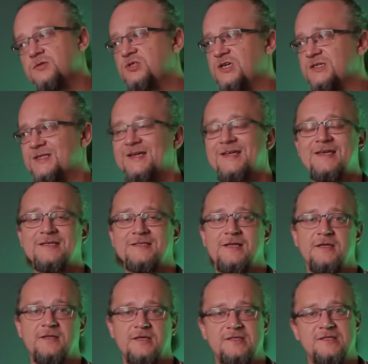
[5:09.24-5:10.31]
есть участок,
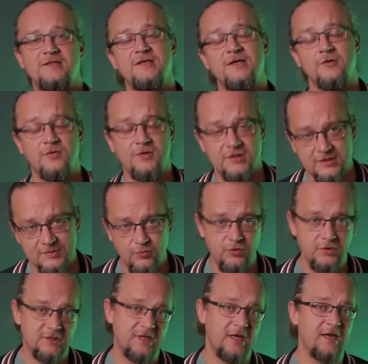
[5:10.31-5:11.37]
если это СНТ, то это
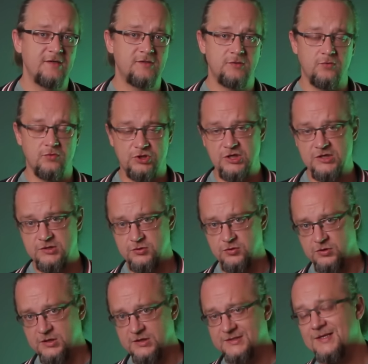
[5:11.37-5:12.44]
будет скорее всего 6
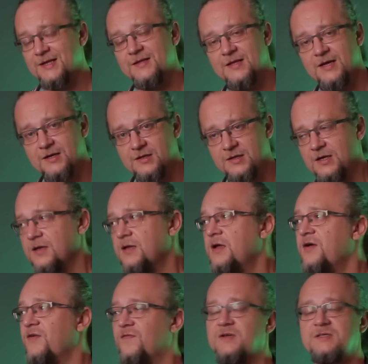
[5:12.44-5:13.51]
соток стандартные.
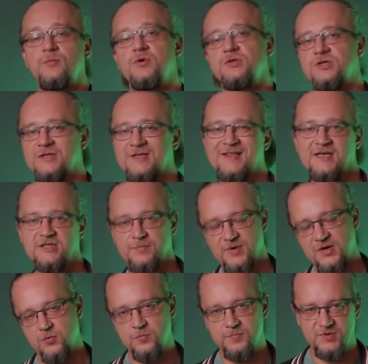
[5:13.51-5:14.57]
Возможно, ты даже
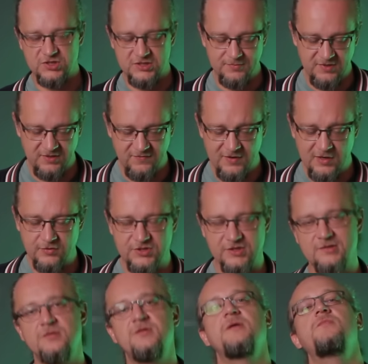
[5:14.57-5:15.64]
прикупишь себе два
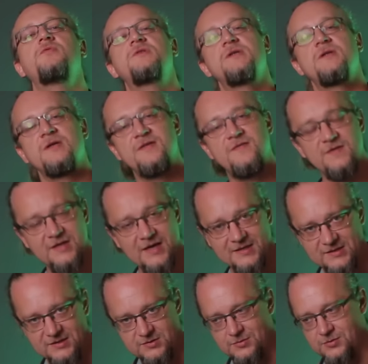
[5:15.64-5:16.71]
участка, у тебя будет целых 12